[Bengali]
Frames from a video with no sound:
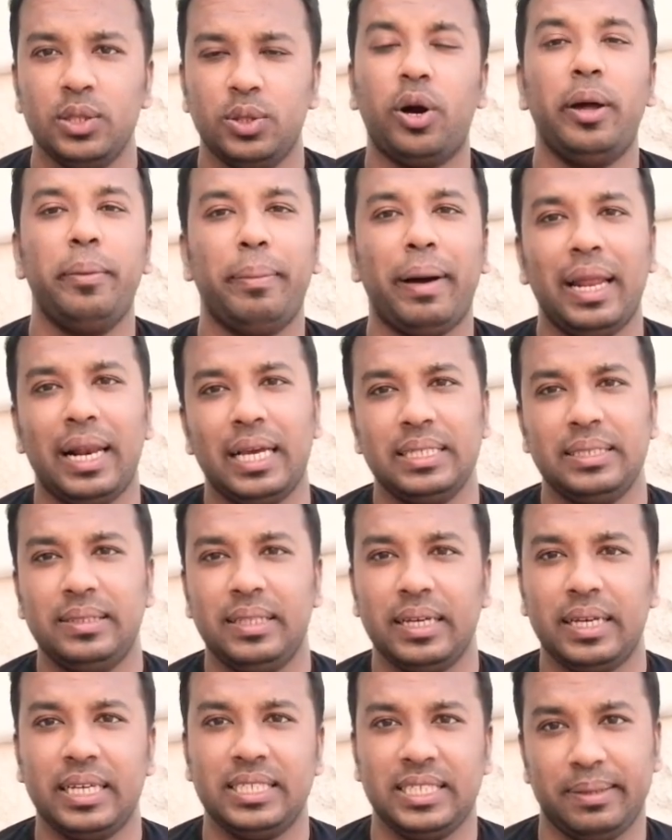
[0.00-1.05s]
তখন বাংলাদেশ
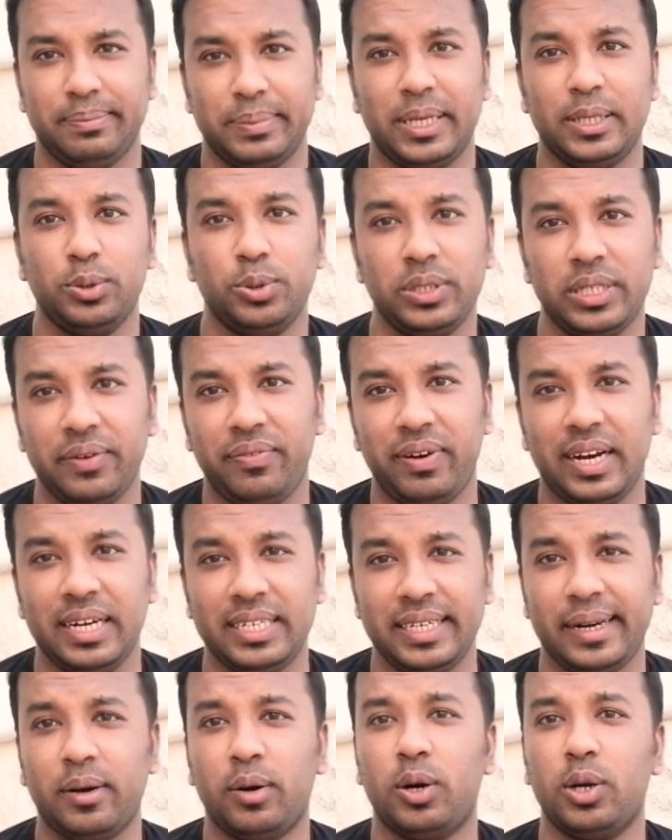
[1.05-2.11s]
থেকে সপ্তাহে দুটি
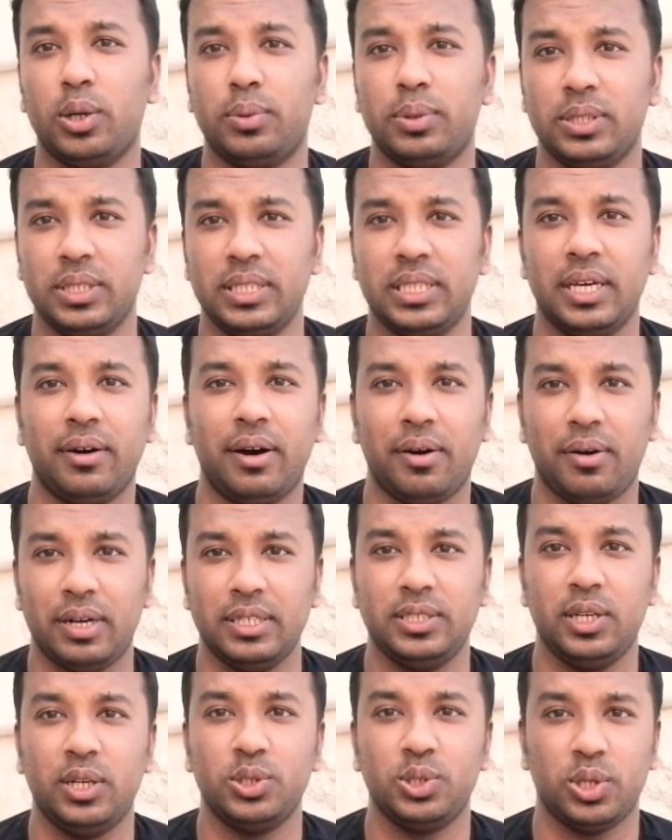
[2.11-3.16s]
ফ্লাইটের অনুমতি দেওয়া
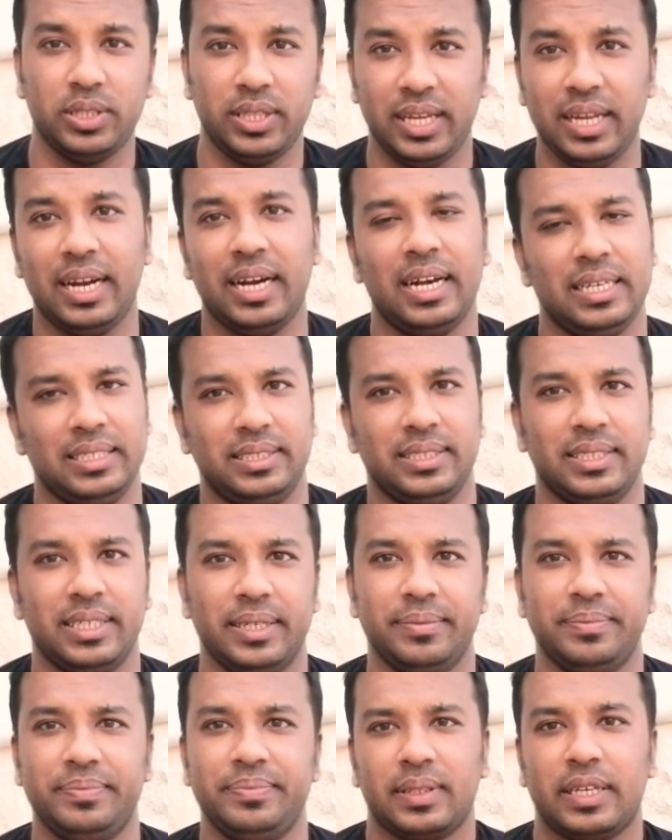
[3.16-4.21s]
হয়েছিল সৌদি
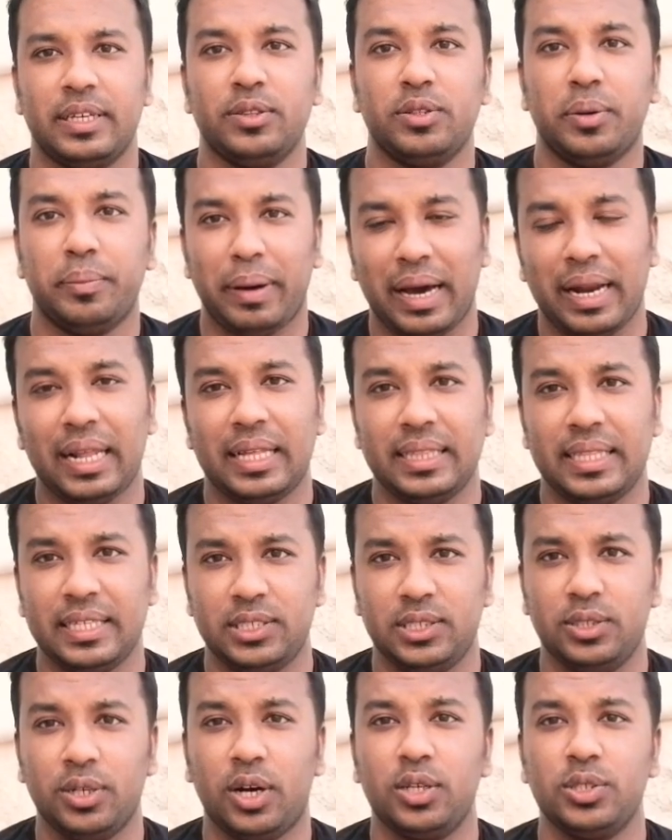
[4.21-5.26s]
এয়ারলাইন্সকে কিন্তু
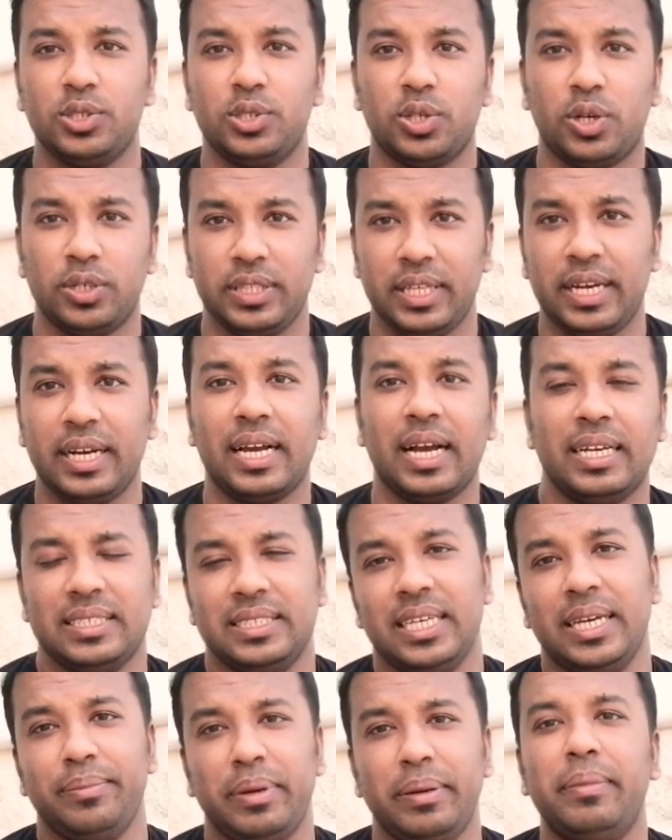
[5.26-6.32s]
বাংলাদেশ যখন সৌদির
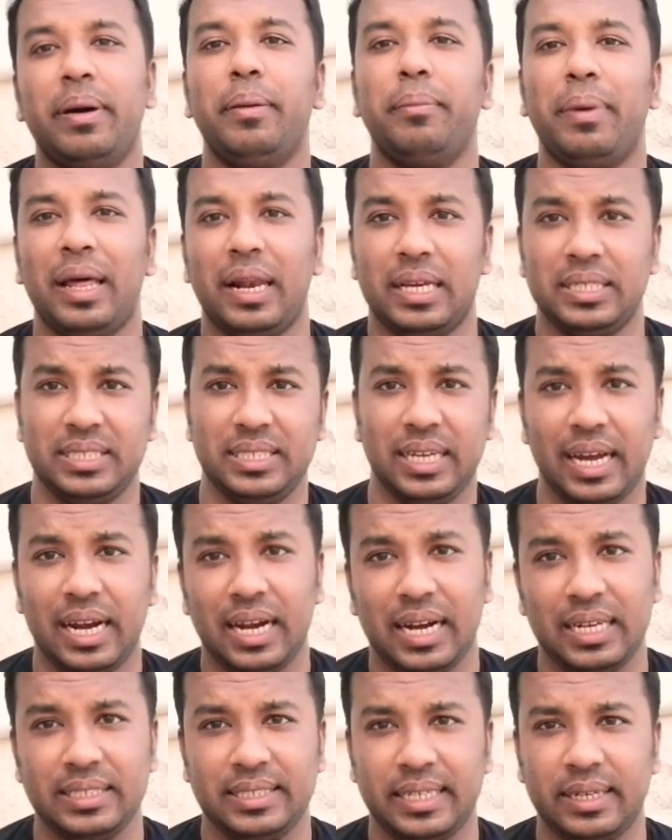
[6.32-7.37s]
কাছে বিমান বাংলাদেশ
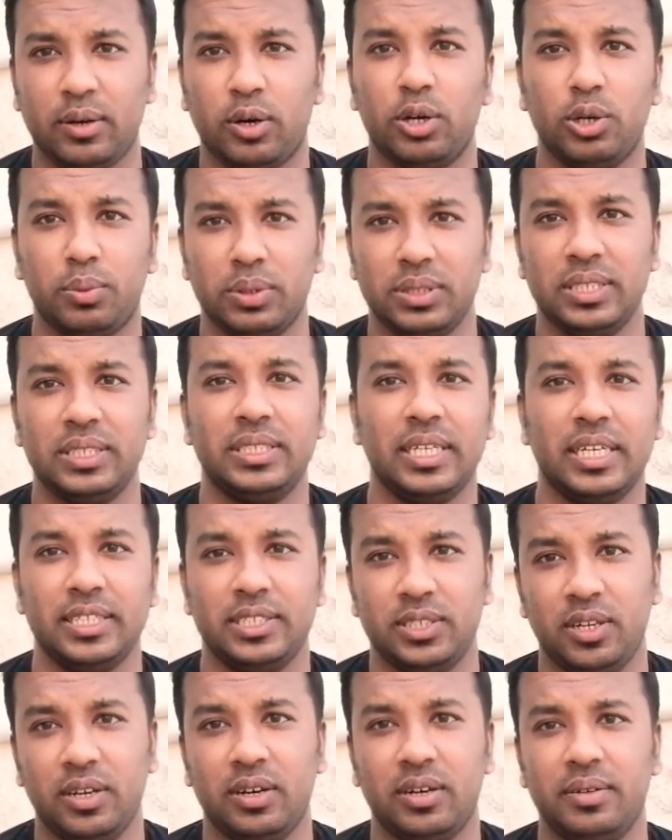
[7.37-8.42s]
এয়ারলাইন্সের অনুমতি
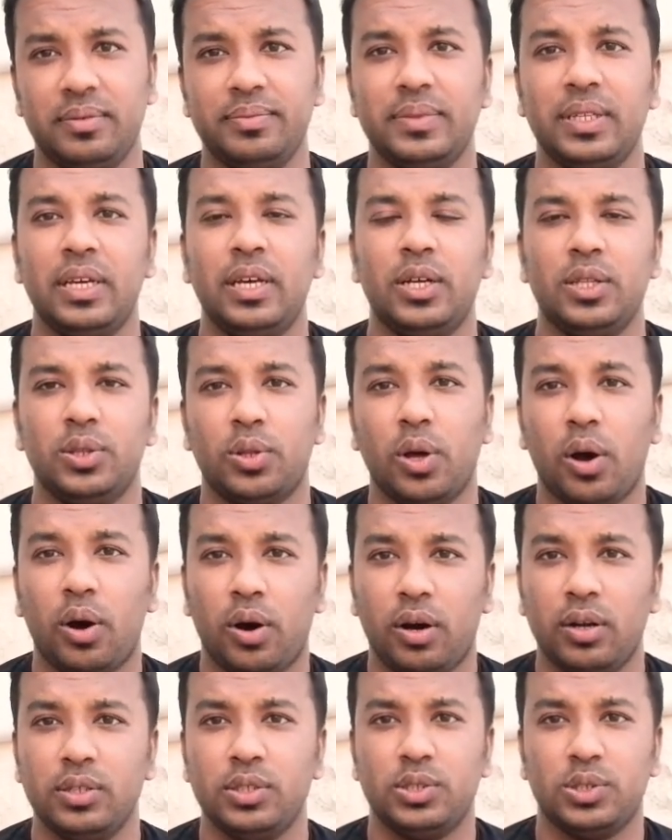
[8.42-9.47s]
চেয়েছিল
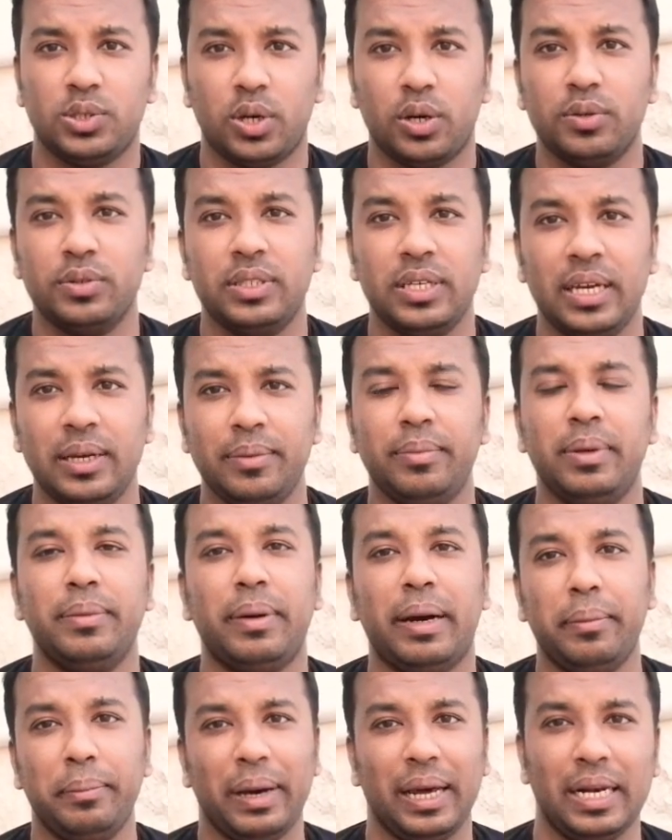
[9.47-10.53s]
তখন সৌদি
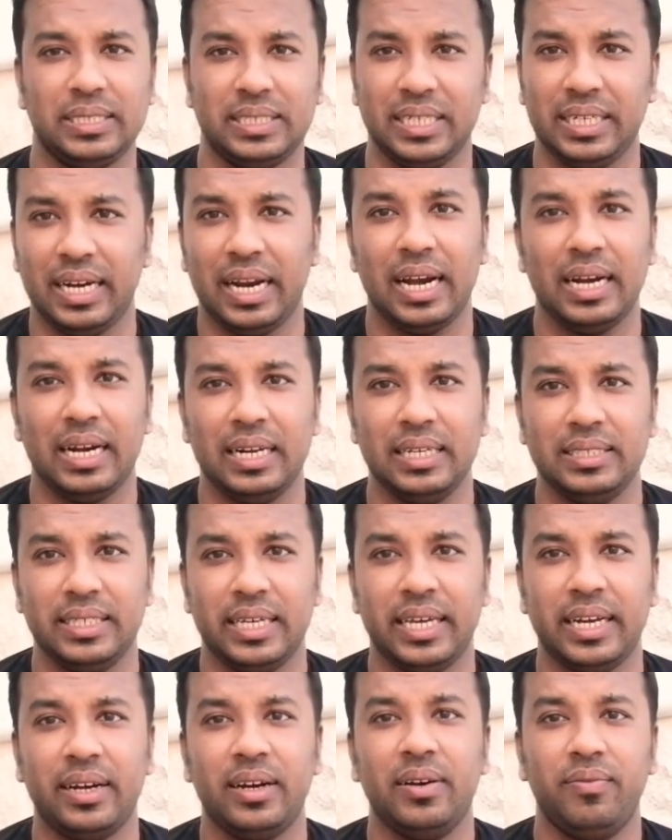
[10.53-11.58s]
বিমান বাংলাদেশ
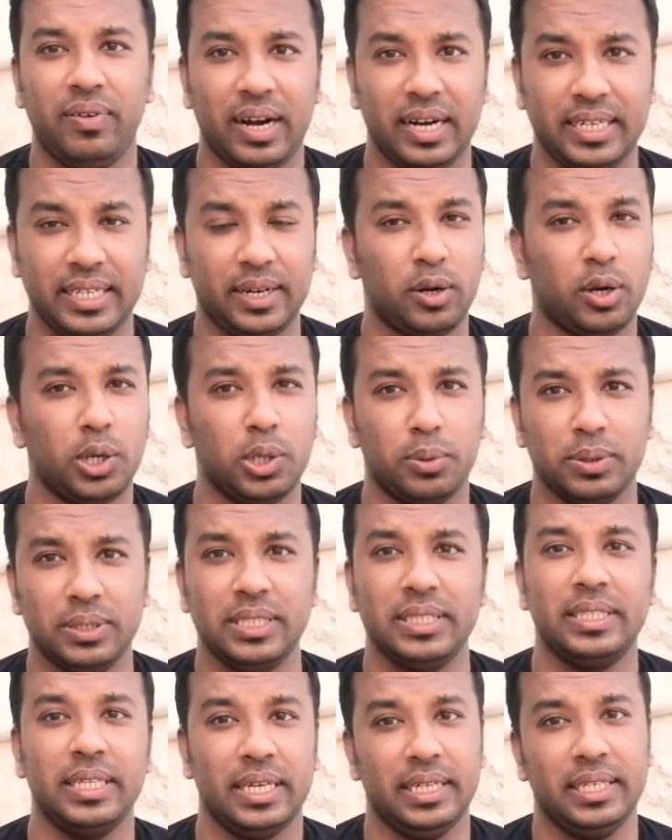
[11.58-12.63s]
এয়ারলাইন্সের ফ্লাইটের
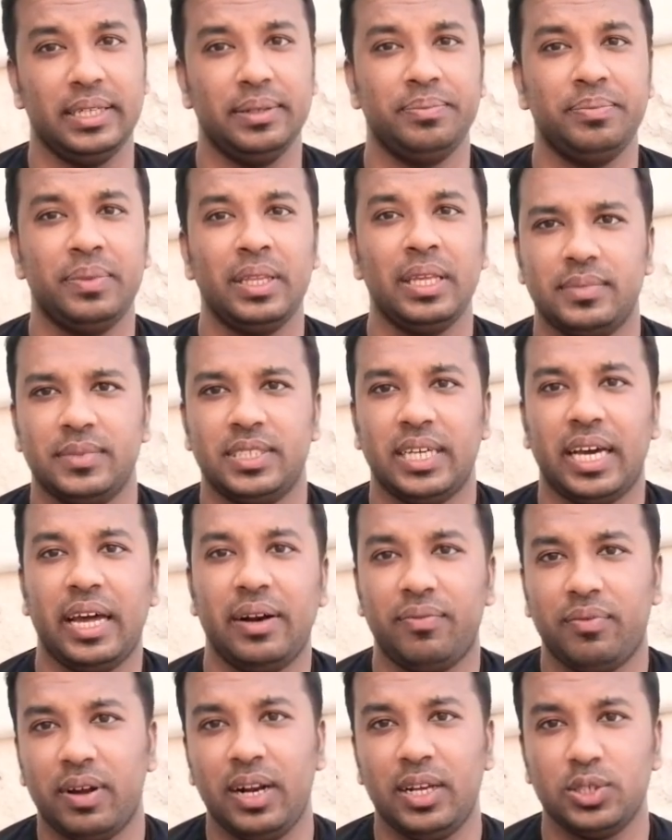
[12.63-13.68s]
অনুমতি দেয়নি
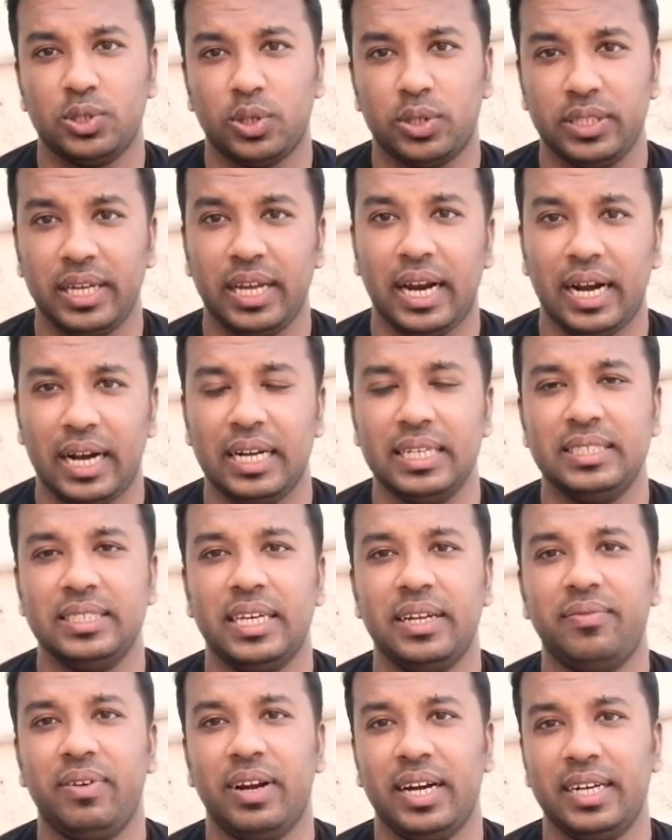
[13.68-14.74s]
যার ফলে সৌদি
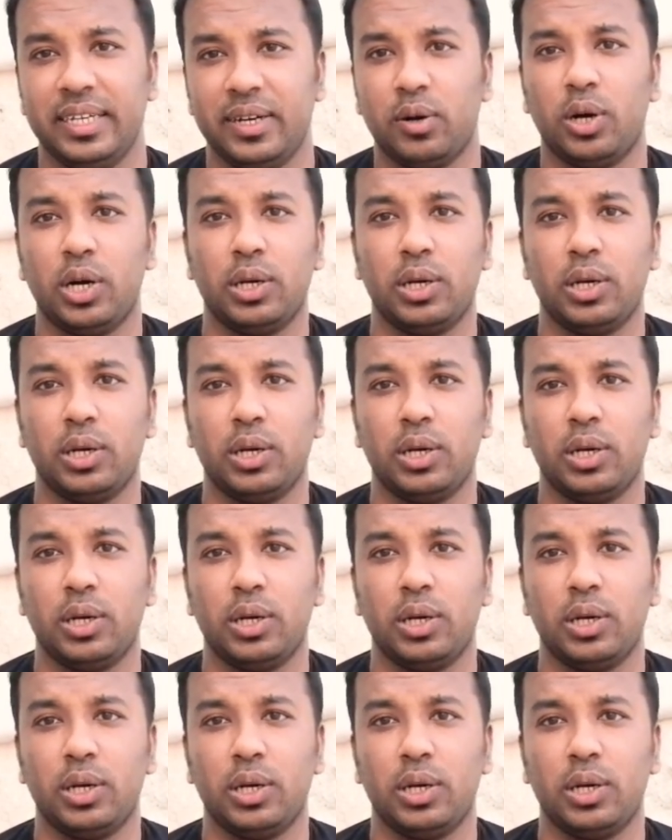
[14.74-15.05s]
এয়ারলাইন্সের ফ্লাইটের